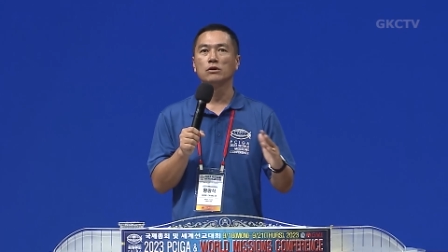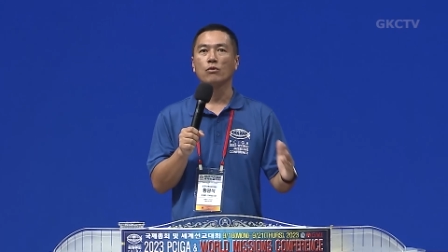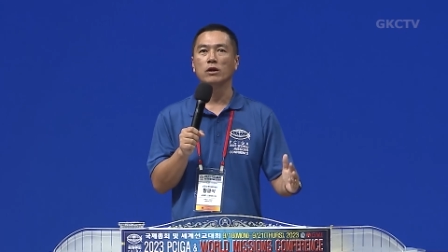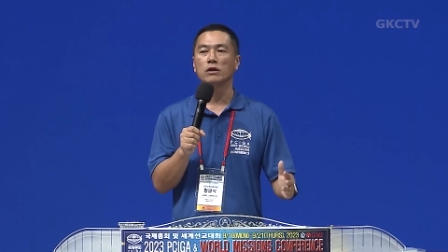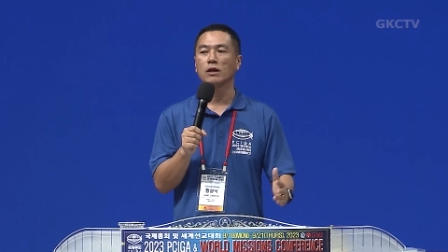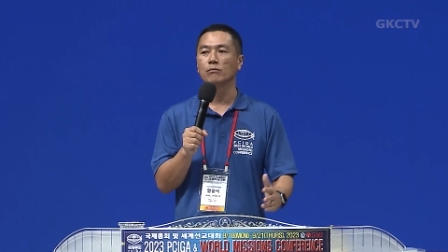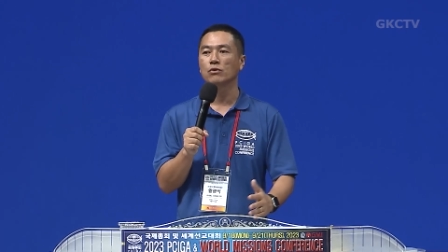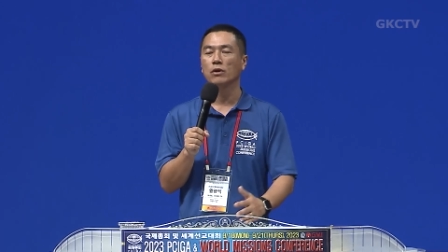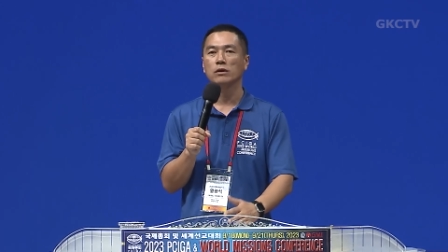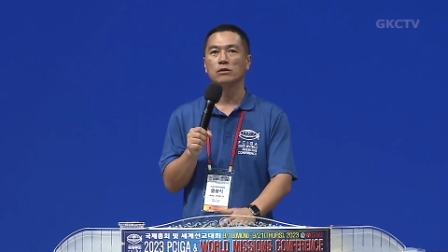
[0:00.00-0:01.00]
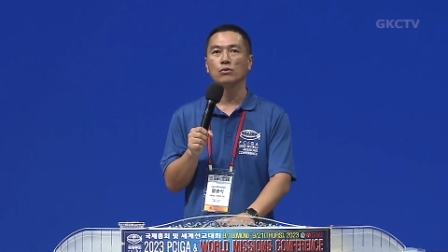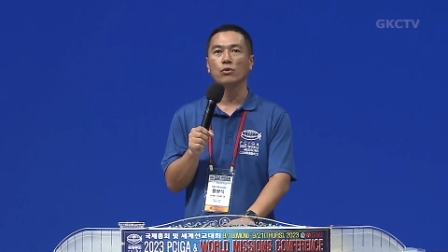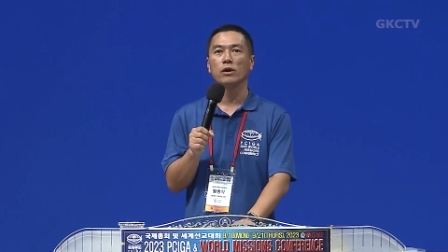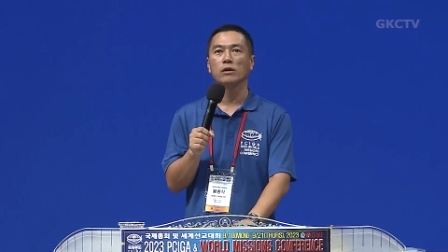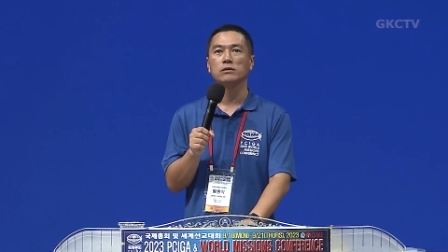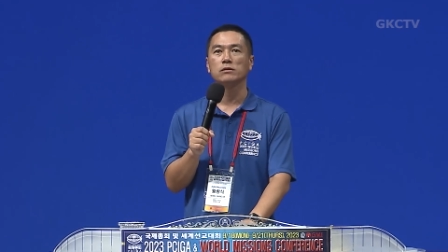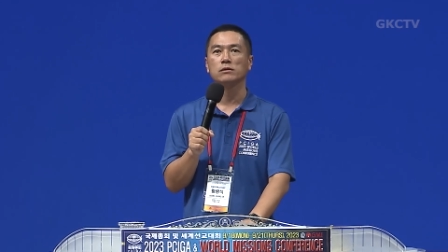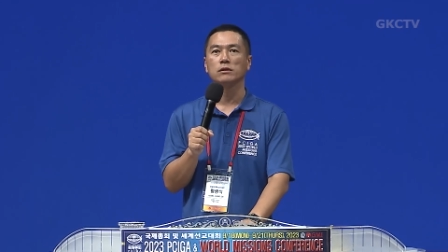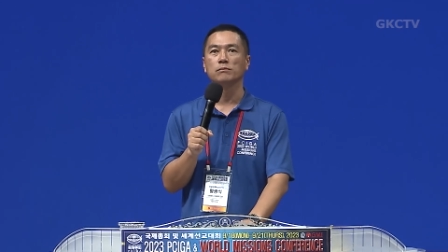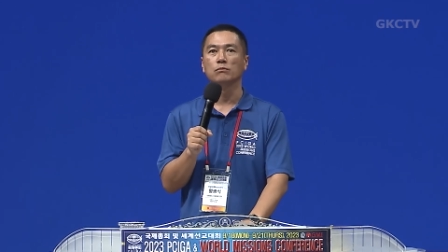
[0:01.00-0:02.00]
관리 감독하는
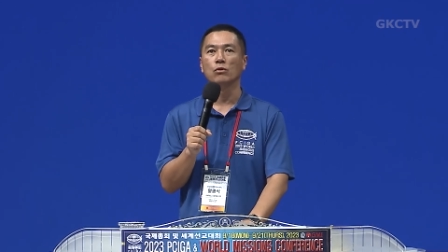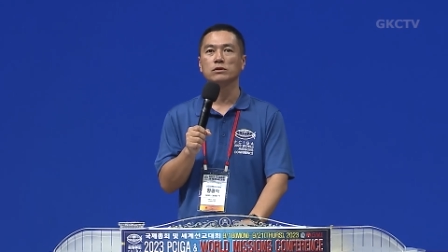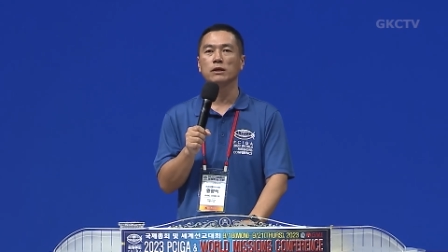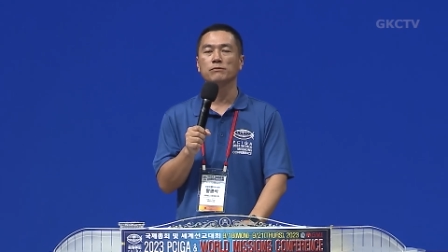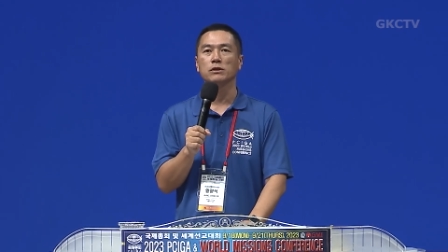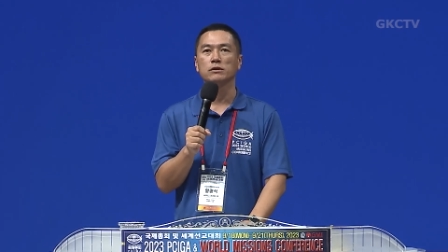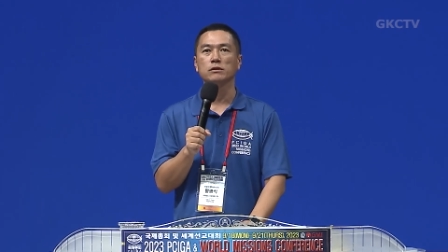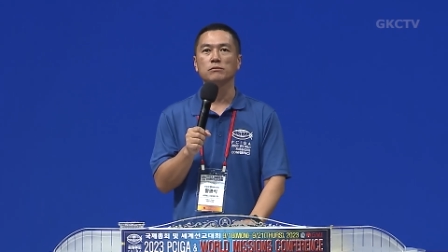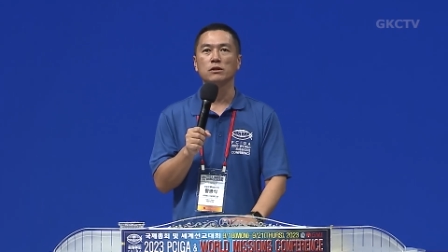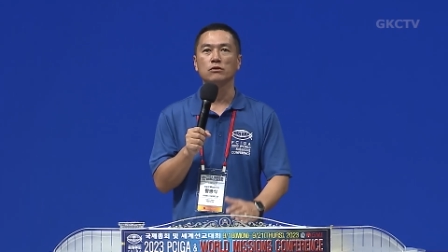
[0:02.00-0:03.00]
노예급 목사님들이 있습니다.